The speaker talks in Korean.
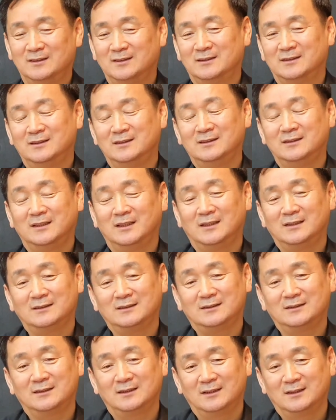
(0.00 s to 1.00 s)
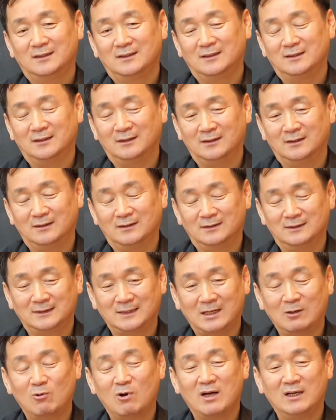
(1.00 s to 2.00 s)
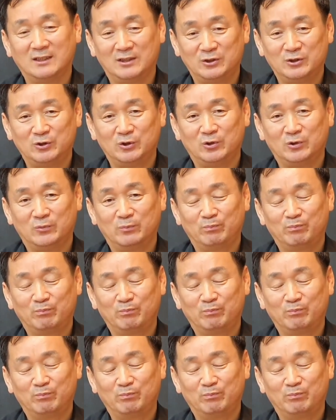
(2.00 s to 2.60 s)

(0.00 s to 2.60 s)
그러한 어, 상황이죠.